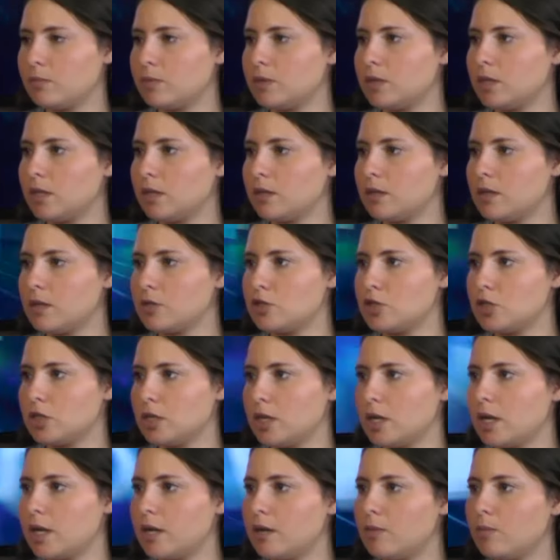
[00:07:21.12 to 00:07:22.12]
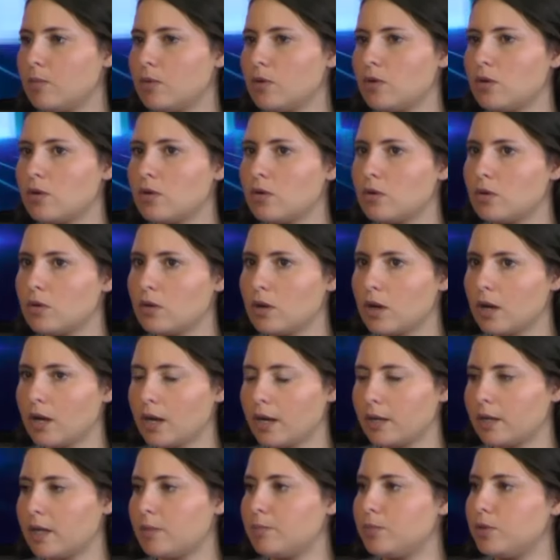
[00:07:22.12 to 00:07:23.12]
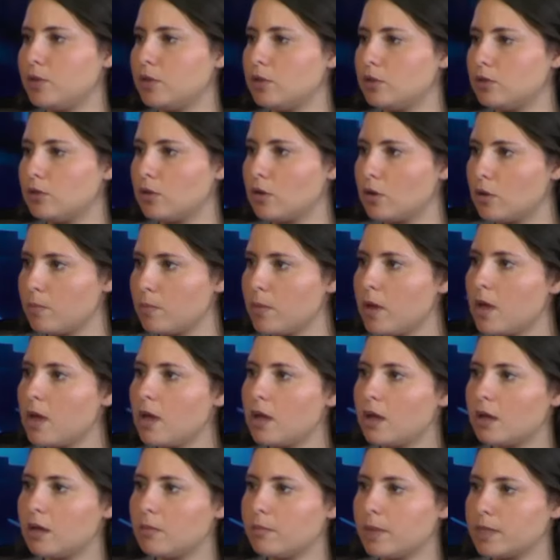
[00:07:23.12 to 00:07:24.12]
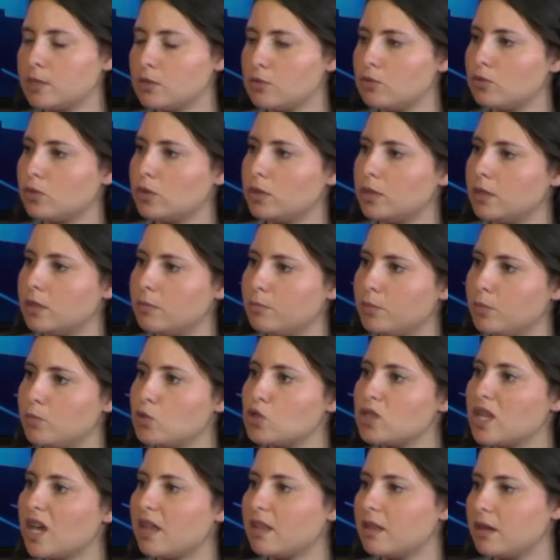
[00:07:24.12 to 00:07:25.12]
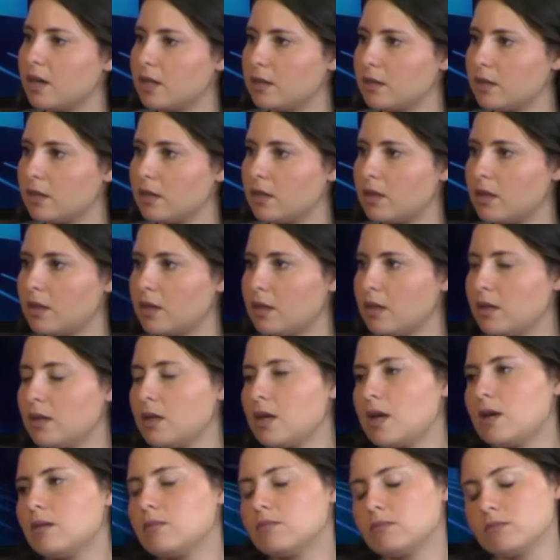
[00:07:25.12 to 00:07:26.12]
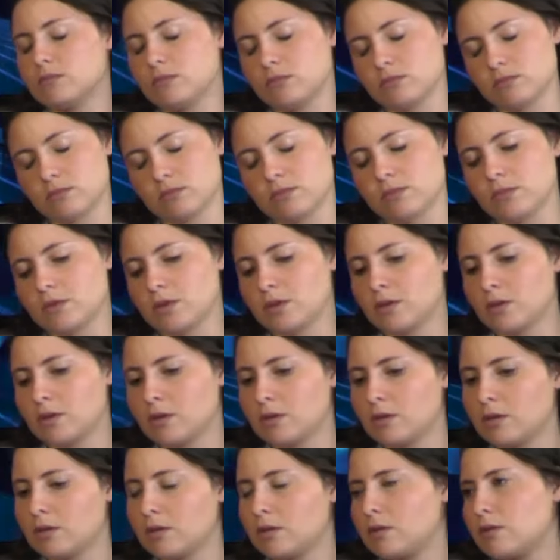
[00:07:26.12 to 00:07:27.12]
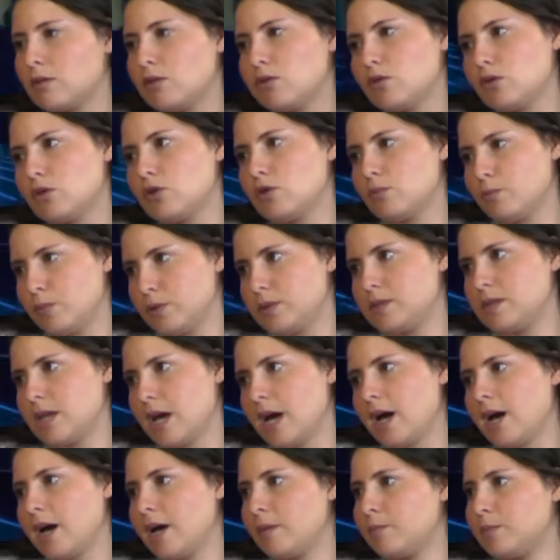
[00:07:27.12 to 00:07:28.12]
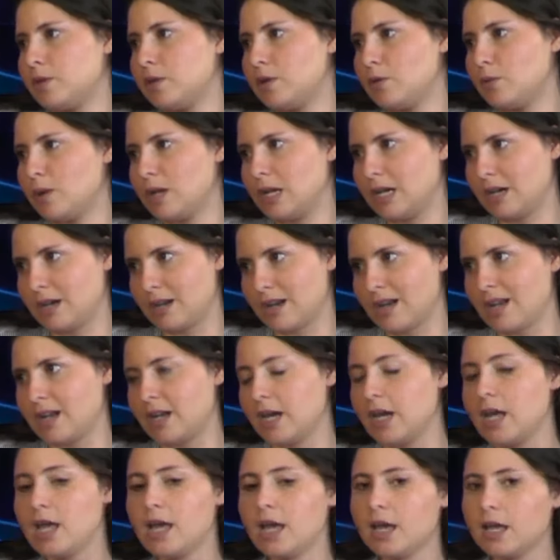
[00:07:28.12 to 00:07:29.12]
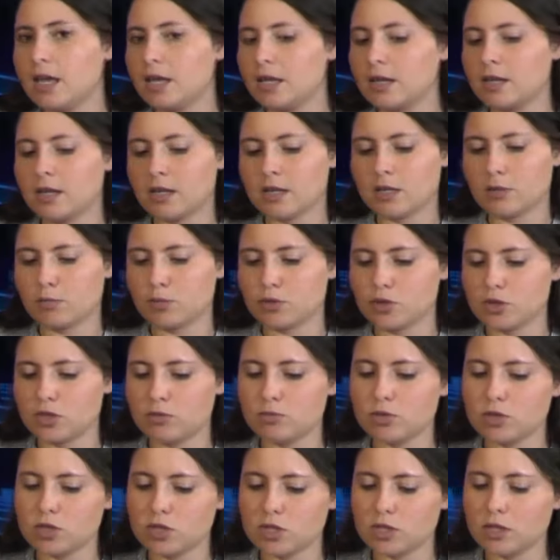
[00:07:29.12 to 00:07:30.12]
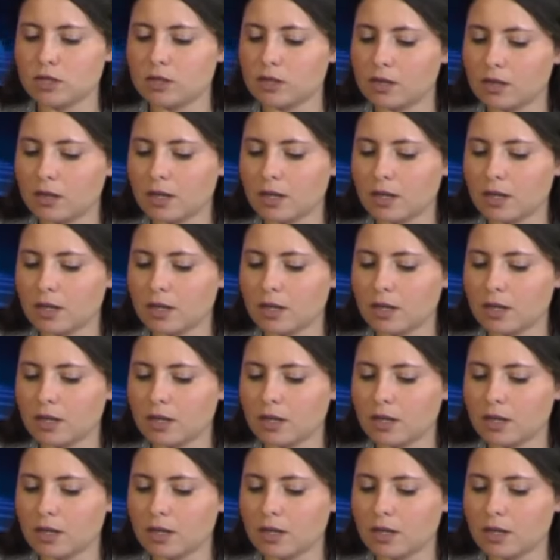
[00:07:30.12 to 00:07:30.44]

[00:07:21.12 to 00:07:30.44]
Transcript: نتاعنا جينيرالمون اغلبيتهم مصنوعين بمستحضرات غذائيه تضر آه، بالصحه حبينا ولا كرهنا انا إيه كي باش نمشي